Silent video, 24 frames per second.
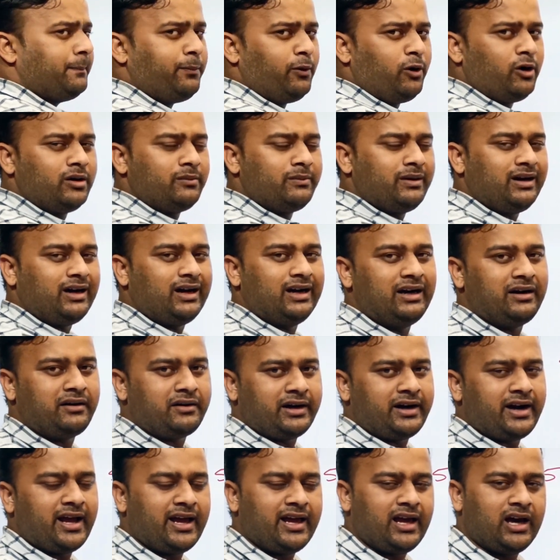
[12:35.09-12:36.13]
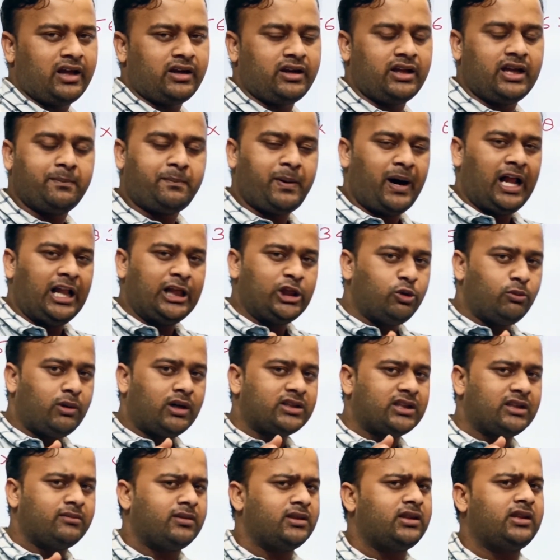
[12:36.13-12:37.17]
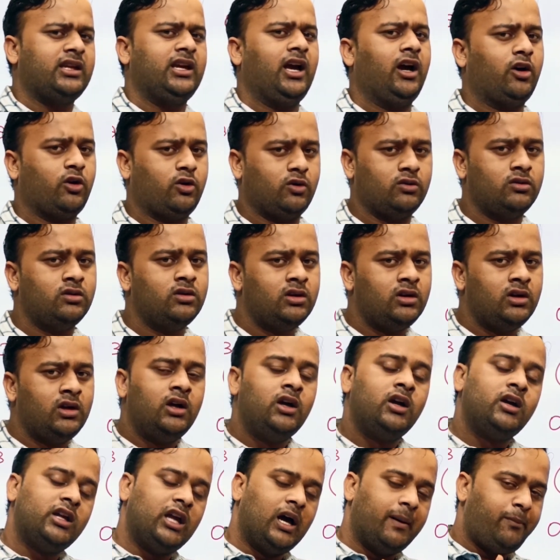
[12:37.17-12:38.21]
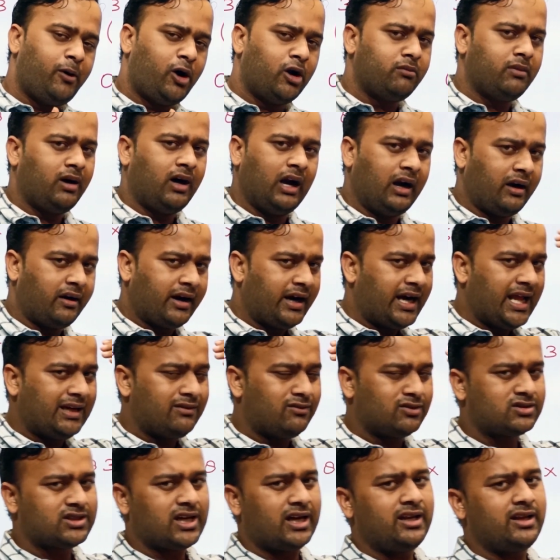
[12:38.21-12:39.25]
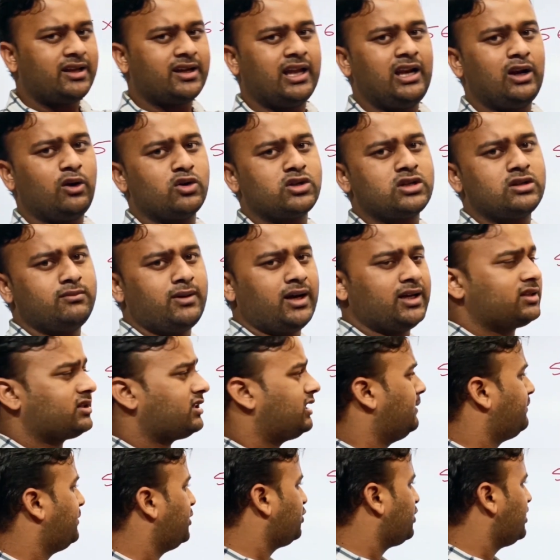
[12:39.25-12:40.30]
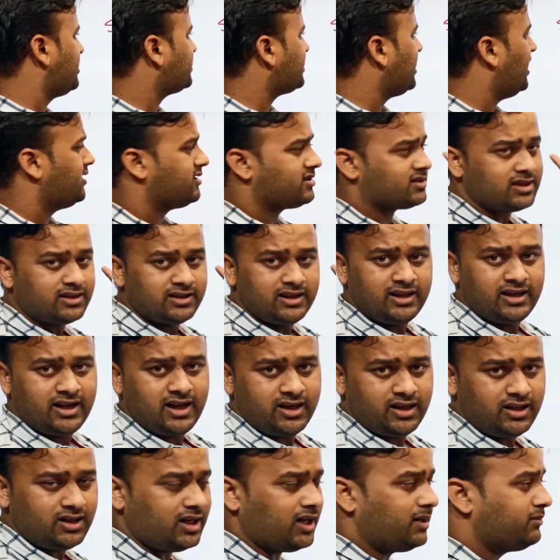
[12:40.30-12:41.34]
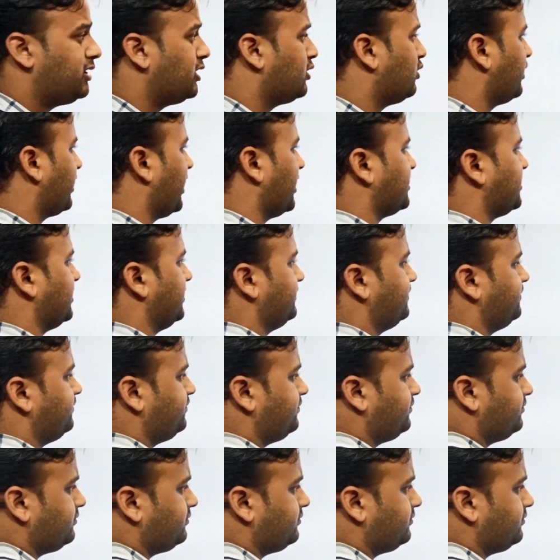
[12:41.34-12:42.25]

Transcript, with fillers: अपॉन में हंड्रेड आया ये फालतू बातें मत किया करो ये अपॉन में हंड्रेड आया वो सारी कैलकुलेशन बात की अपन को इसका आंसर देना है ना अब देखो कैसे